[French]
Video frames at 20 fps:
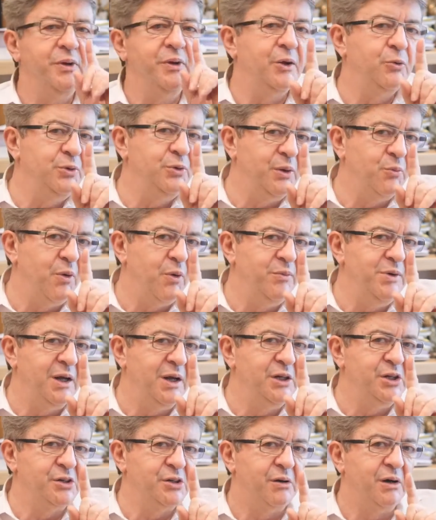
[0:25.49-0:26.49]
Mais écoutez-moi bien
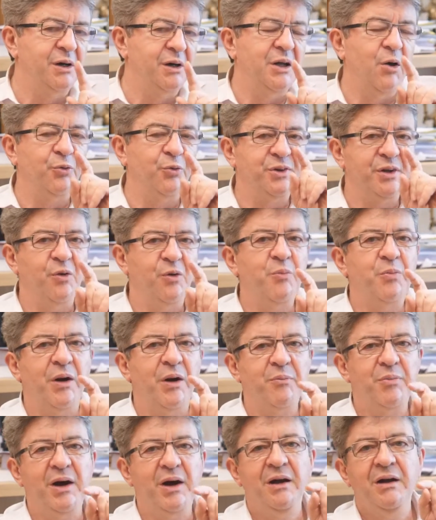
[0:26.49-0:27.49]
les gens, hein, on ne
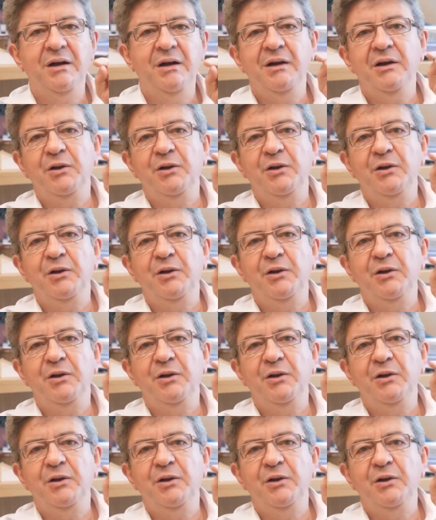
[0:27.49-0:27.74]
parle pas